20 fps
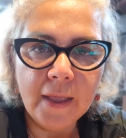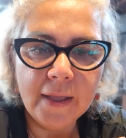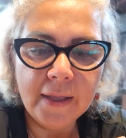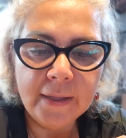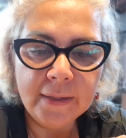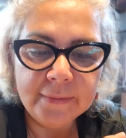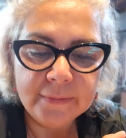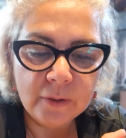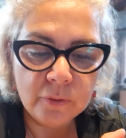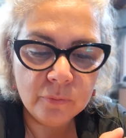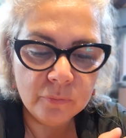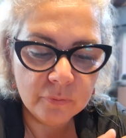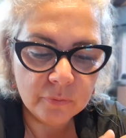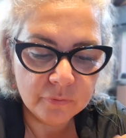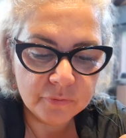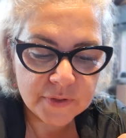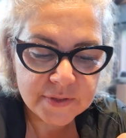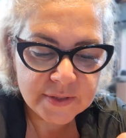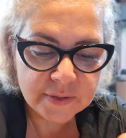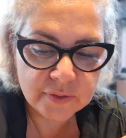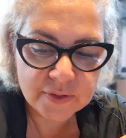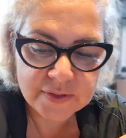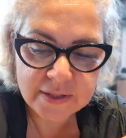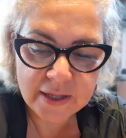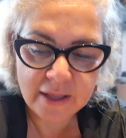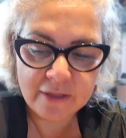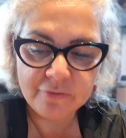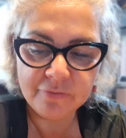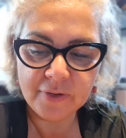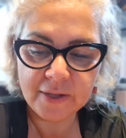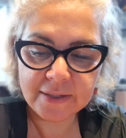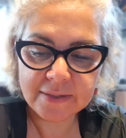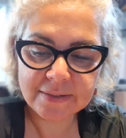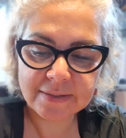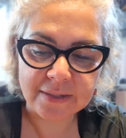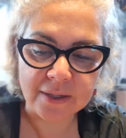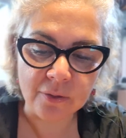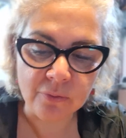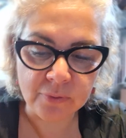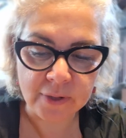Então, fazendo essa
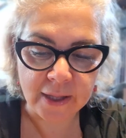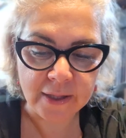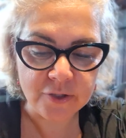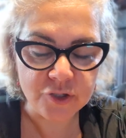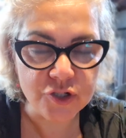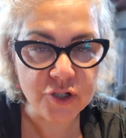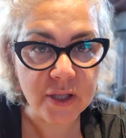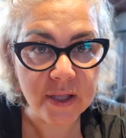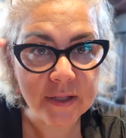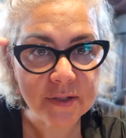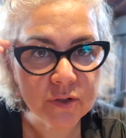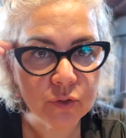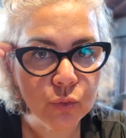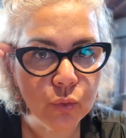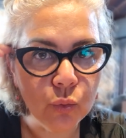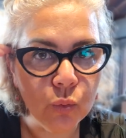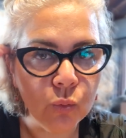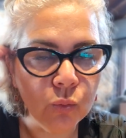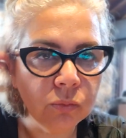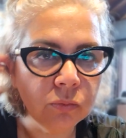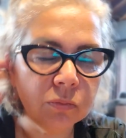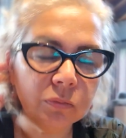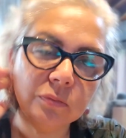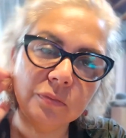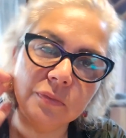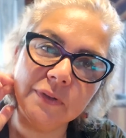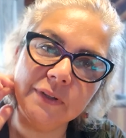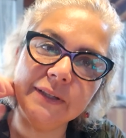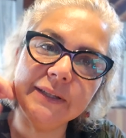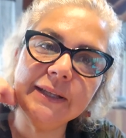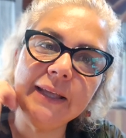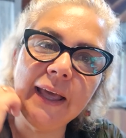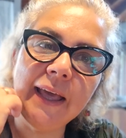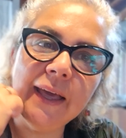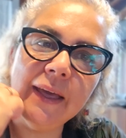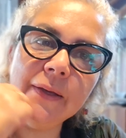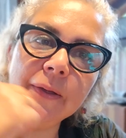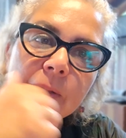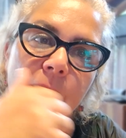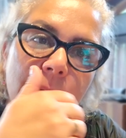reflexão, né, de Êxodo 1, que
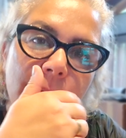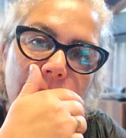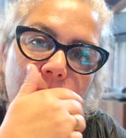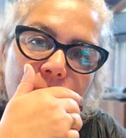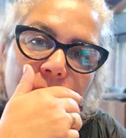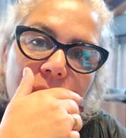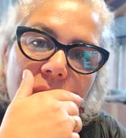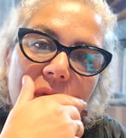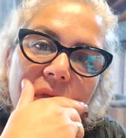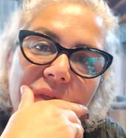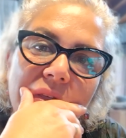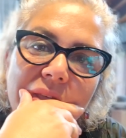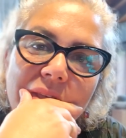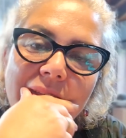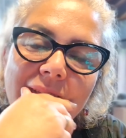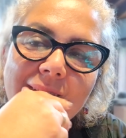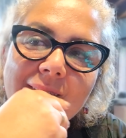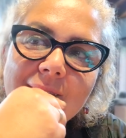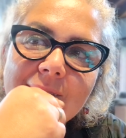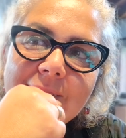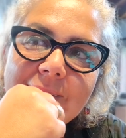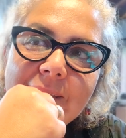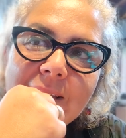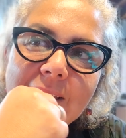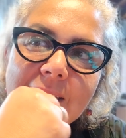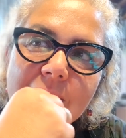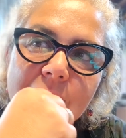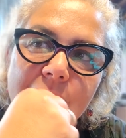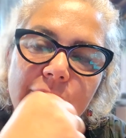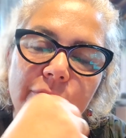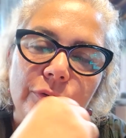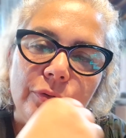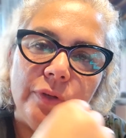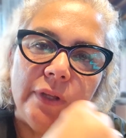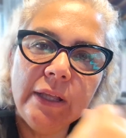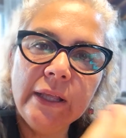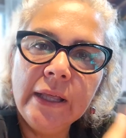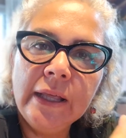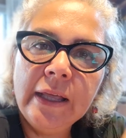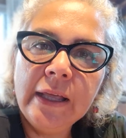é esse livro
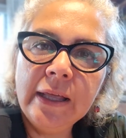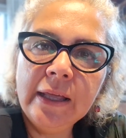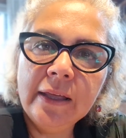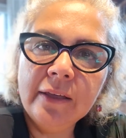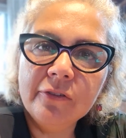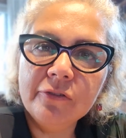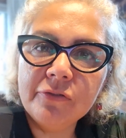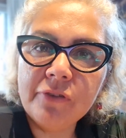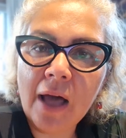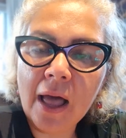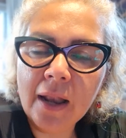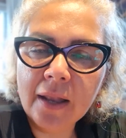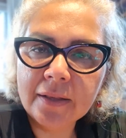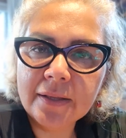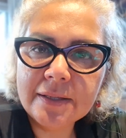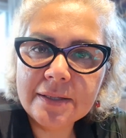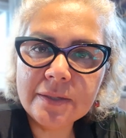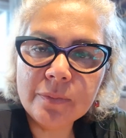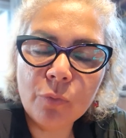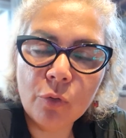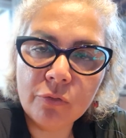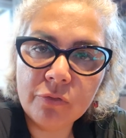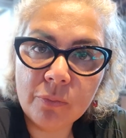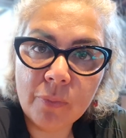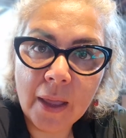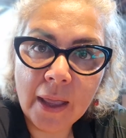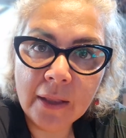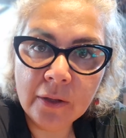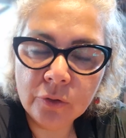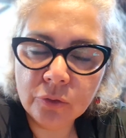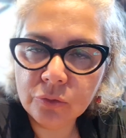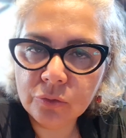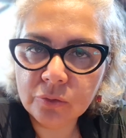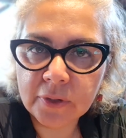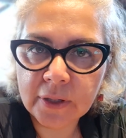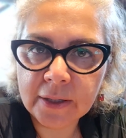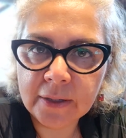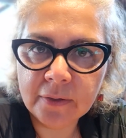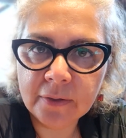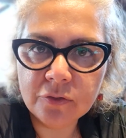que fala desse movimento,
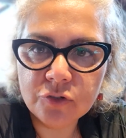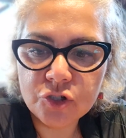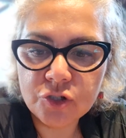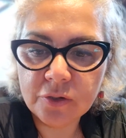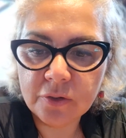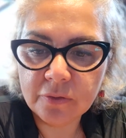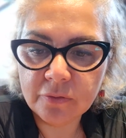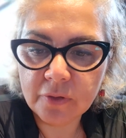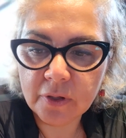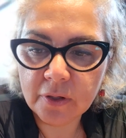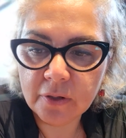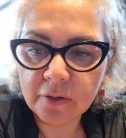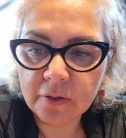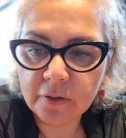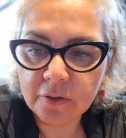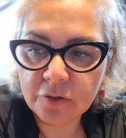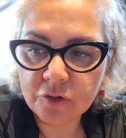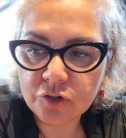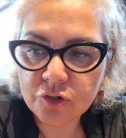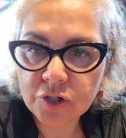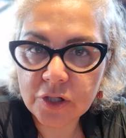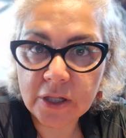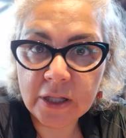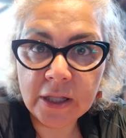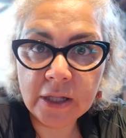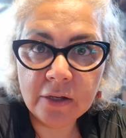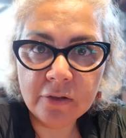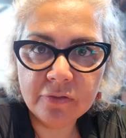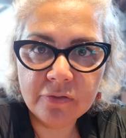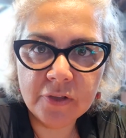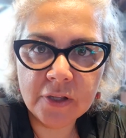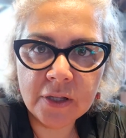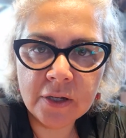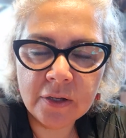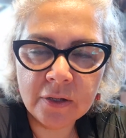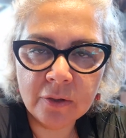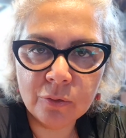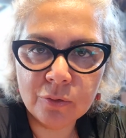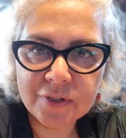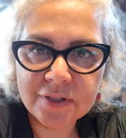né, de de ir e vir,
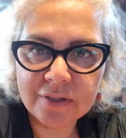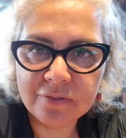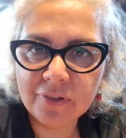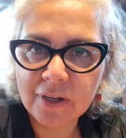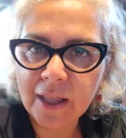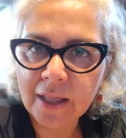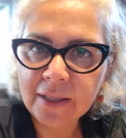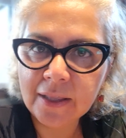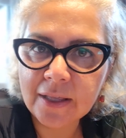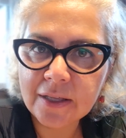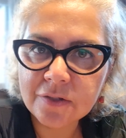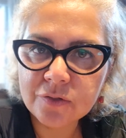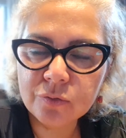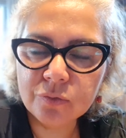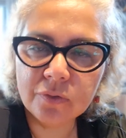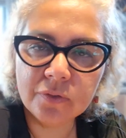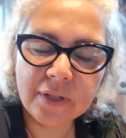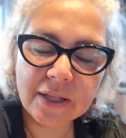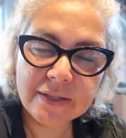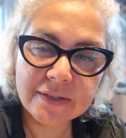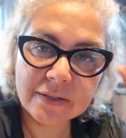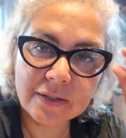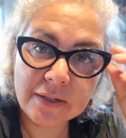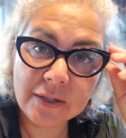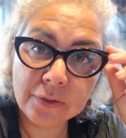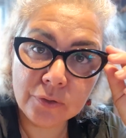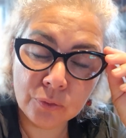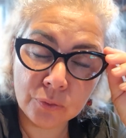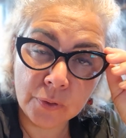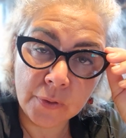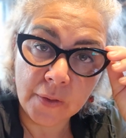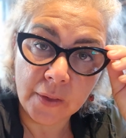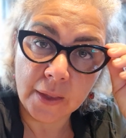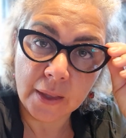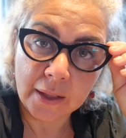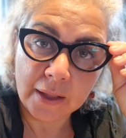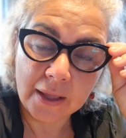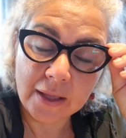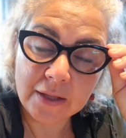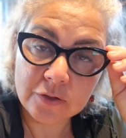inclusive lá em Êxodo está escrito,
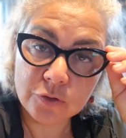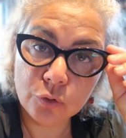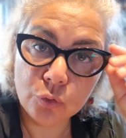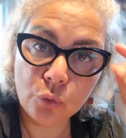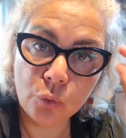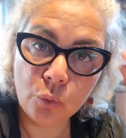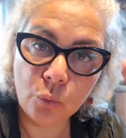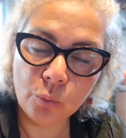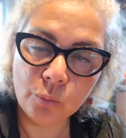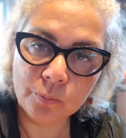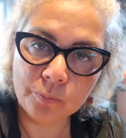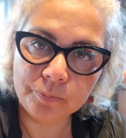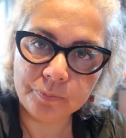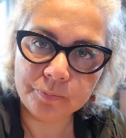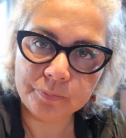Êxodo 1,